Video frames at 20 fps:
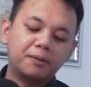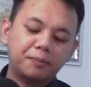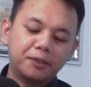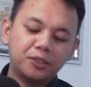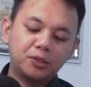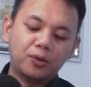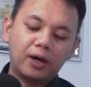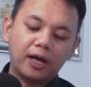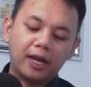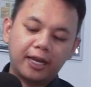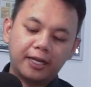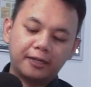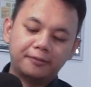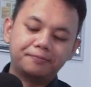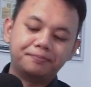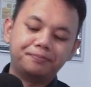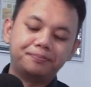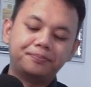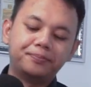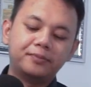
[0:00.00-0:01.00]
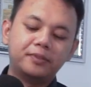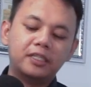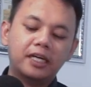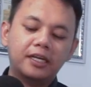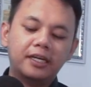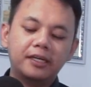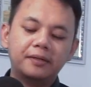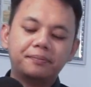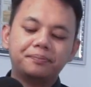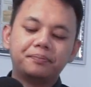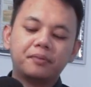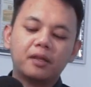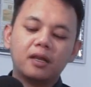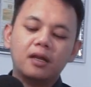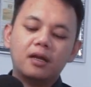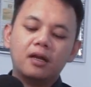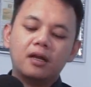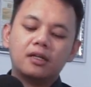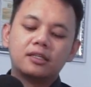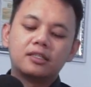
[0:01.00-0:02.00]
penjualan. Jadi
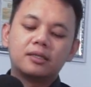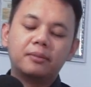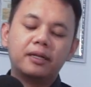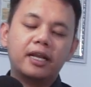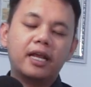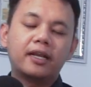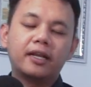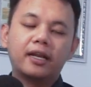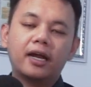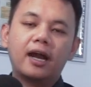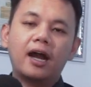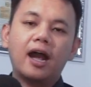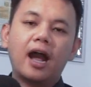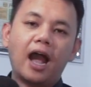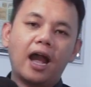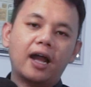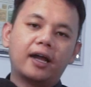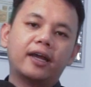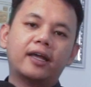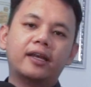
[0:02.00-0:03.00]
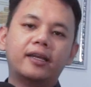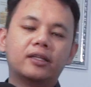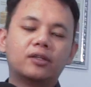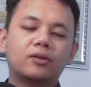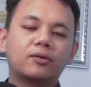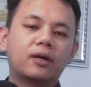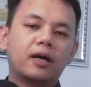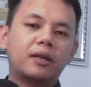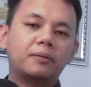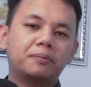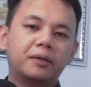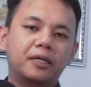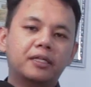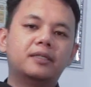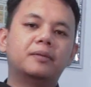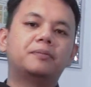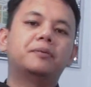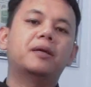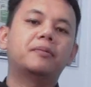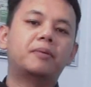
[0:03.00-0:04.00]
sebenarnya agen itu kan
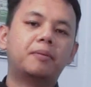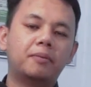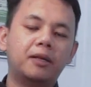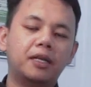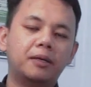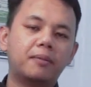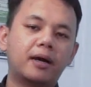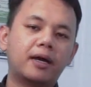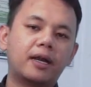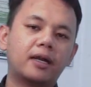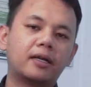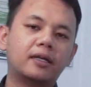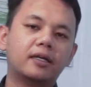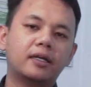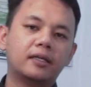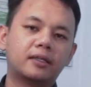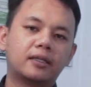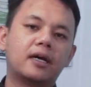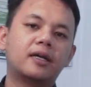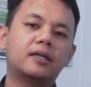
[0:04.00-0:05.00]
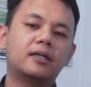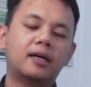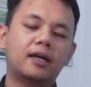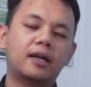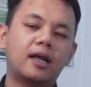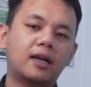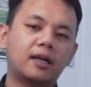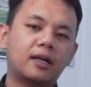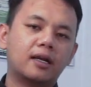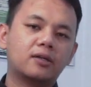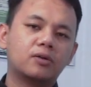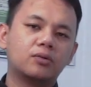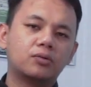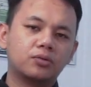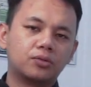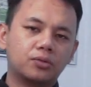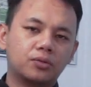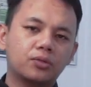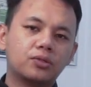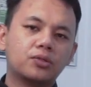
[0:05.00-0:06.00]
prinsipnya membeli barang di kita dengan harga
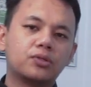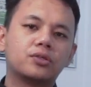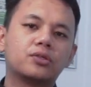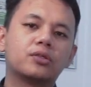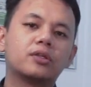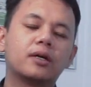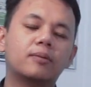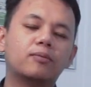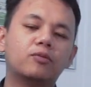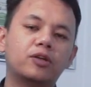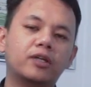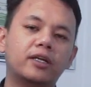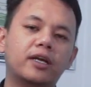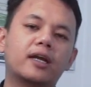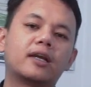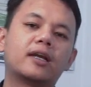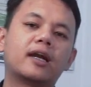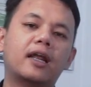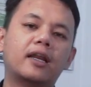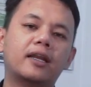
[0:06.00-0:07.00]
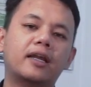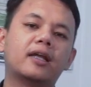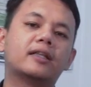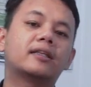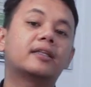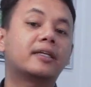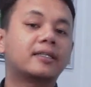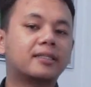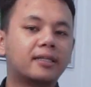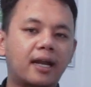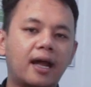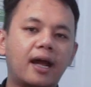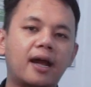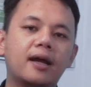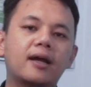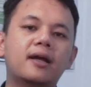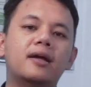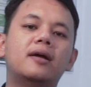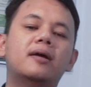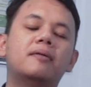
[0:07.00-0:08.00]
khusus, kemudian kalian
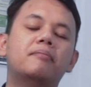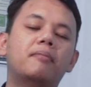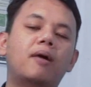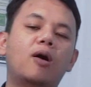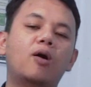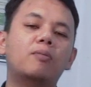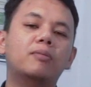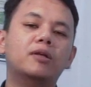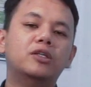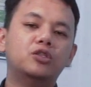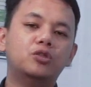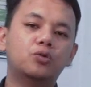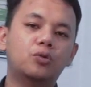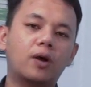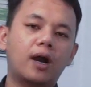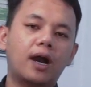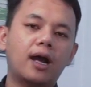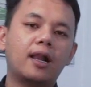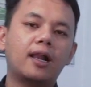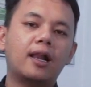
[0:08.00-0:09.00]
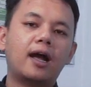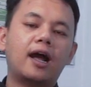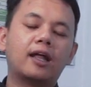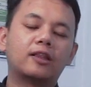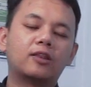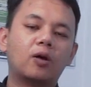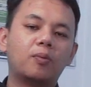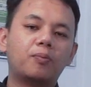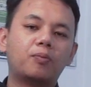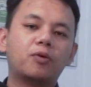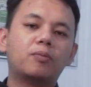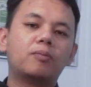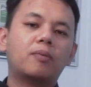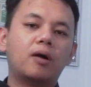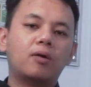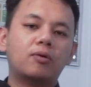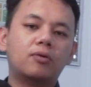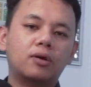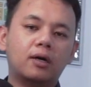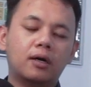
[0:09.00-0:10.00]
terserah mau menjual ataupun
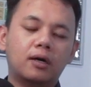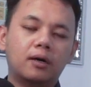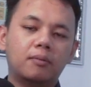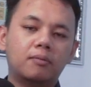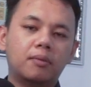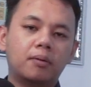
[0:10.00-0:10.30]
mau e,